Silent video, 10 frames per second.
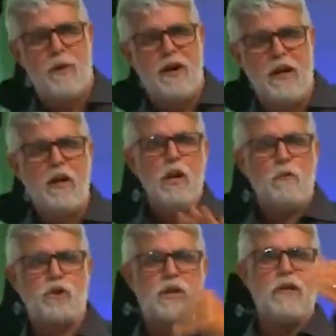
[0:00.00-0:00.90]
campanha,
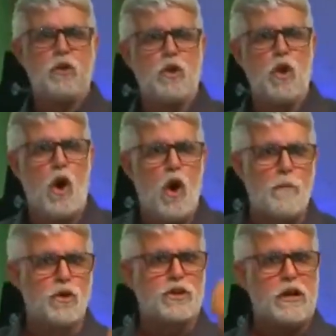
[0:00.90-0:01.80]
buscando
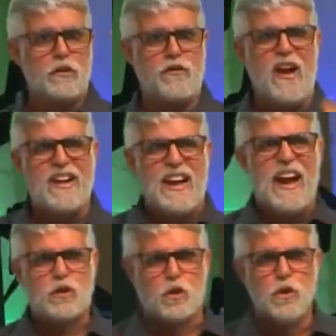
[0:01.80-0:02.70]
dor, buscando
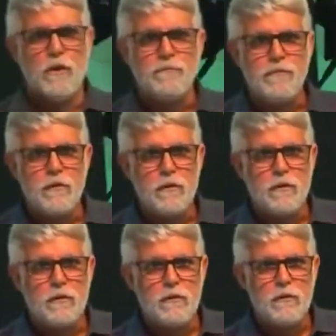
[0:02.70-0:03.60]
fracasso,
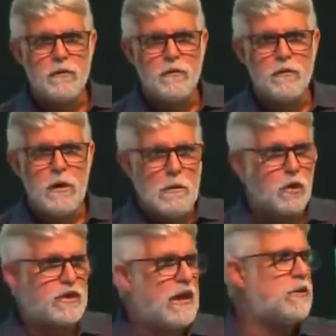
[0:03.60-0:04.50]

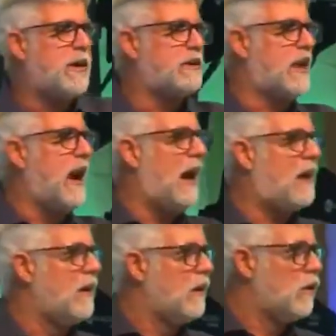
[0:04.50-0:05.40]
buscando
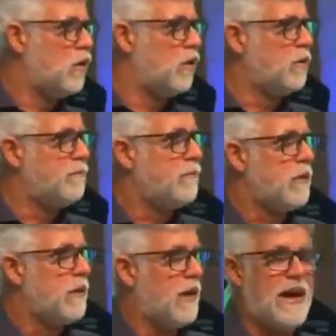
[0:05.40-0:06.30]
entrar num
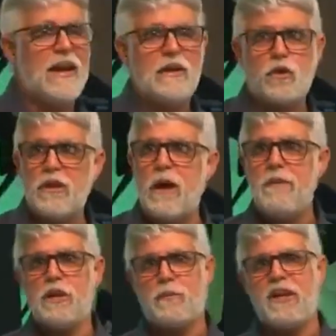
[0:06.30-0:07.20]

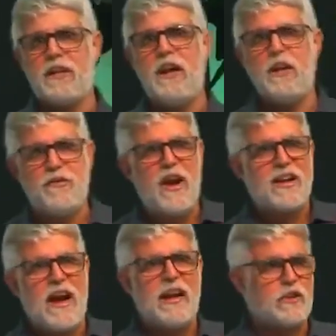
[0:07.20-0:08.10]
relacionamento para que ele
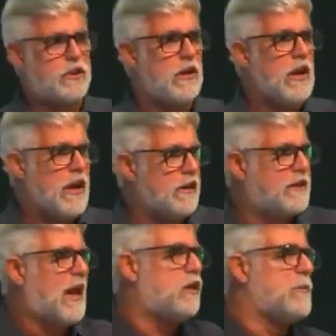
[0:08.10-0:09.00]
fracasse,
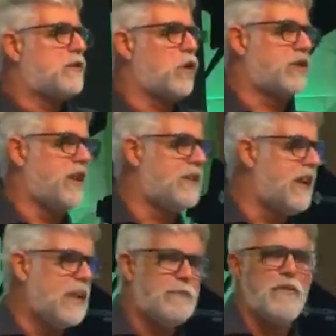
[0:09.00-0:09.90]
entrar numa
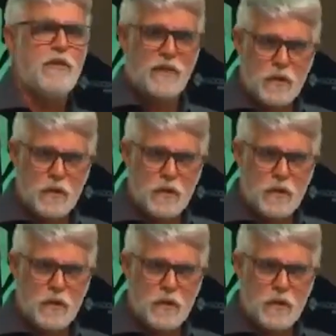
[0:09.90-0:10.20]
sociedade para